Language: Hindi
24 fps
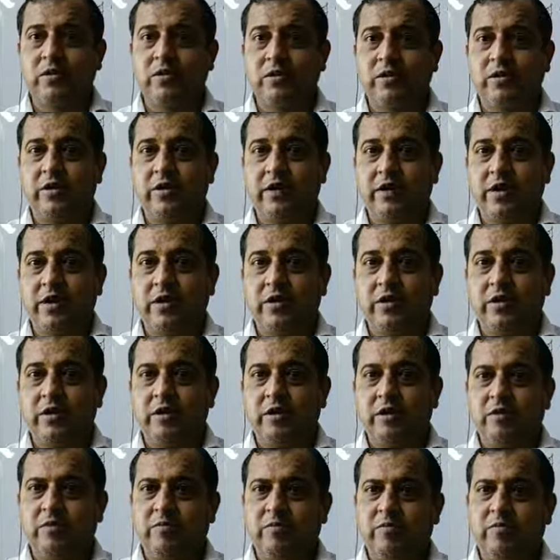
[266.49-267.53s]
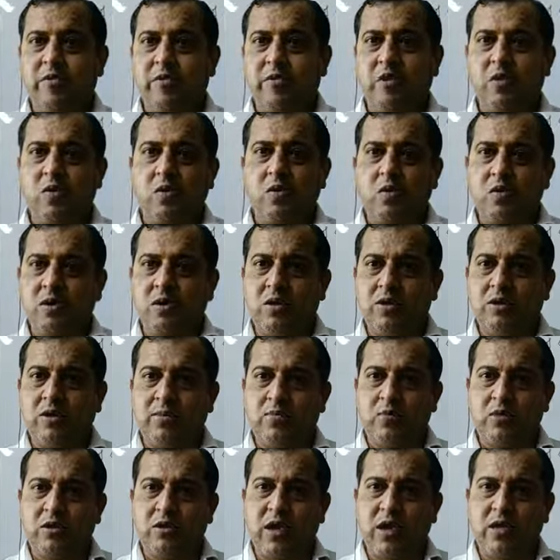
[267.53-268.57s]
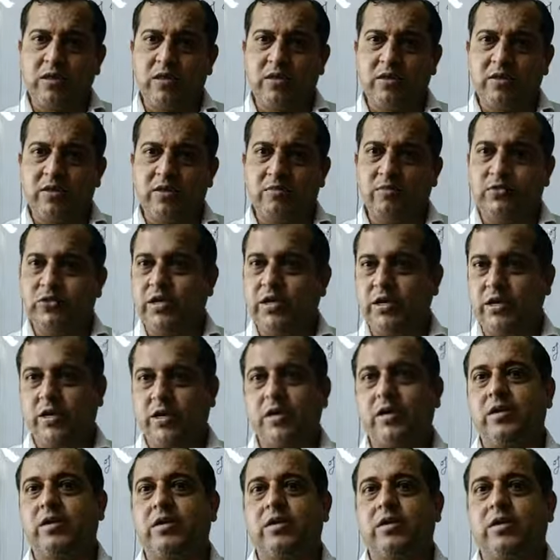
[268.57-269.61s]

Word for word: ठीक है बिल्कुल कॉन्सेप्ट को ध्यान से समझिएगा